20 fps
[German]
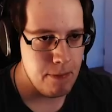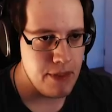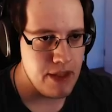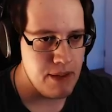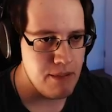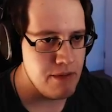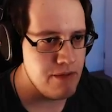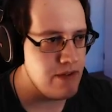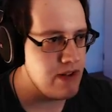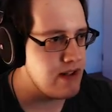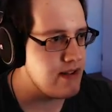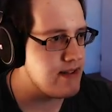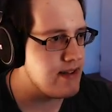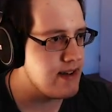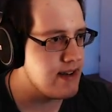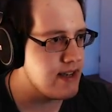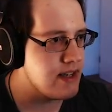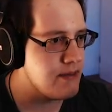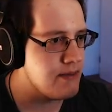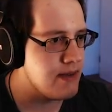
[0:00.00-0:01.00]
Damit will ich
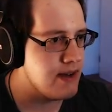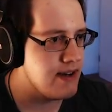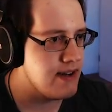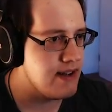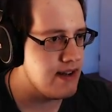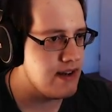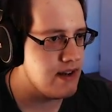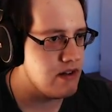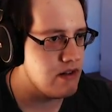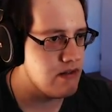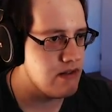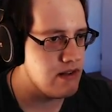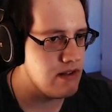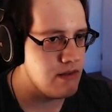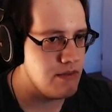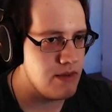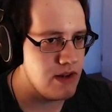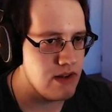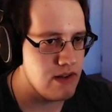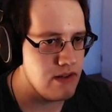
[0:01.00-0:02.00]
sagen, ich habe keine Ahnung, was
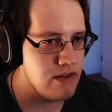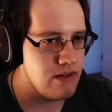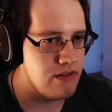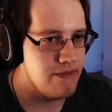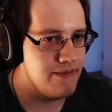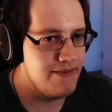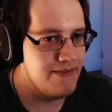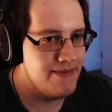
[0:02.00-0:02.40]
ich machen soll.